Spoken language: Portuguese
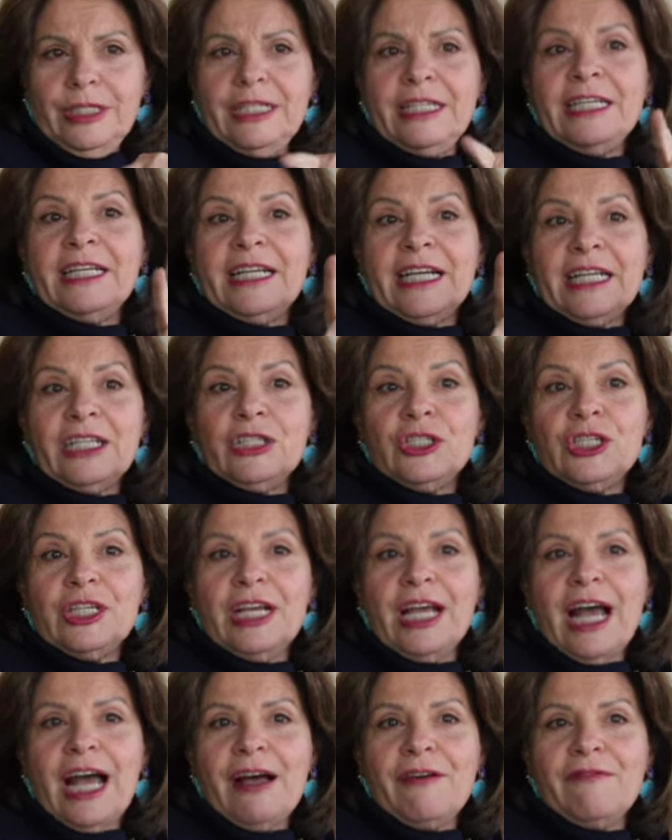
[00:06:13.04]
e que
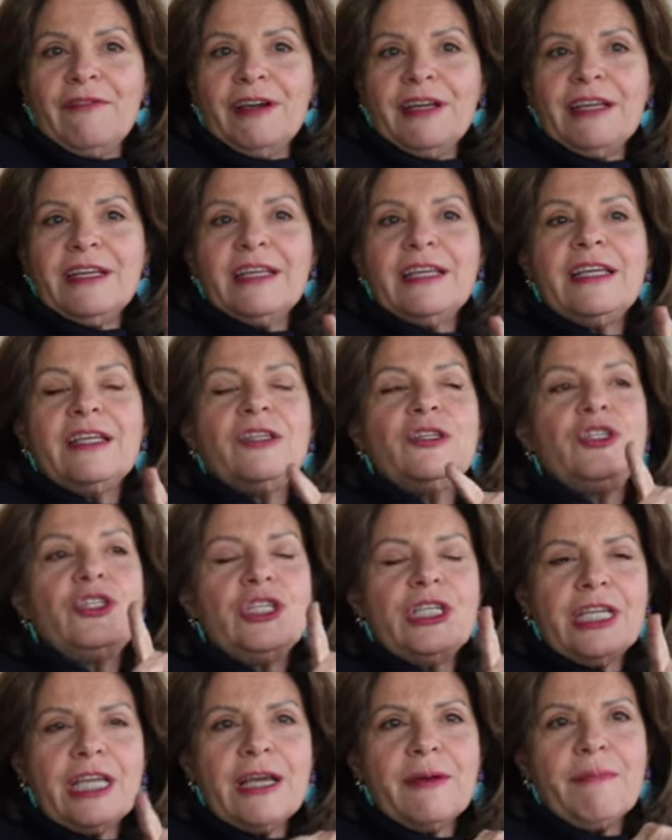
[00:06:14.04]
castigava quem
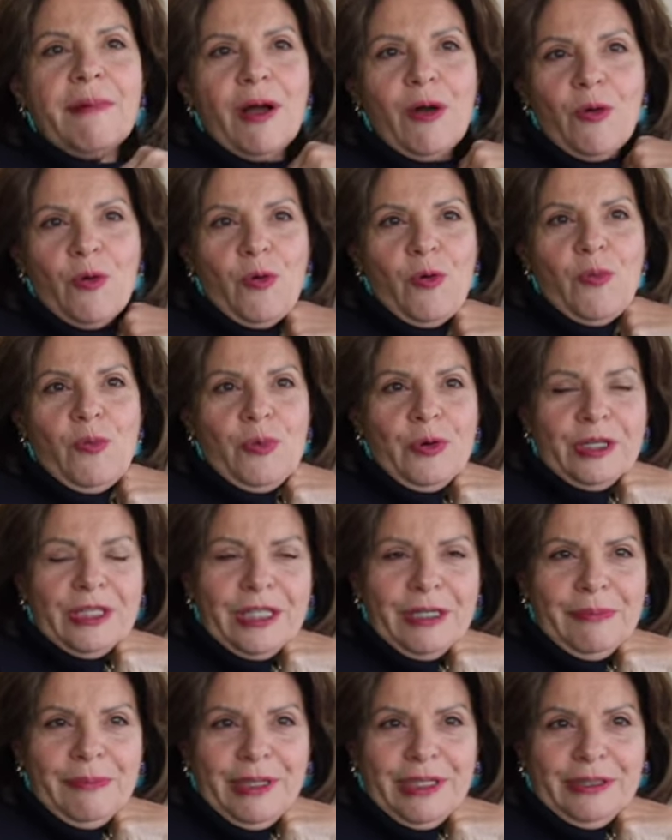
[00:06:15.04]
tinha mau
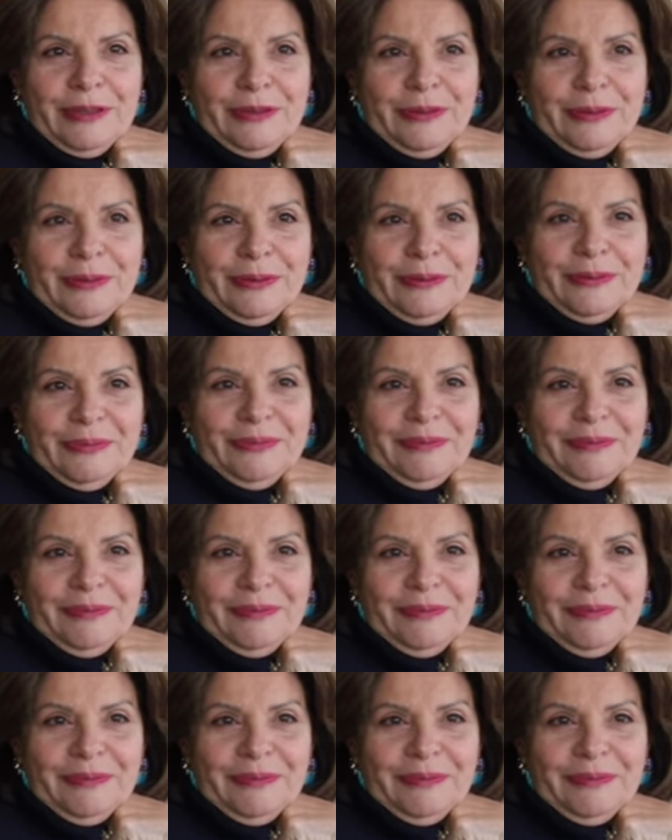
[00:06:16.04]
comportamento.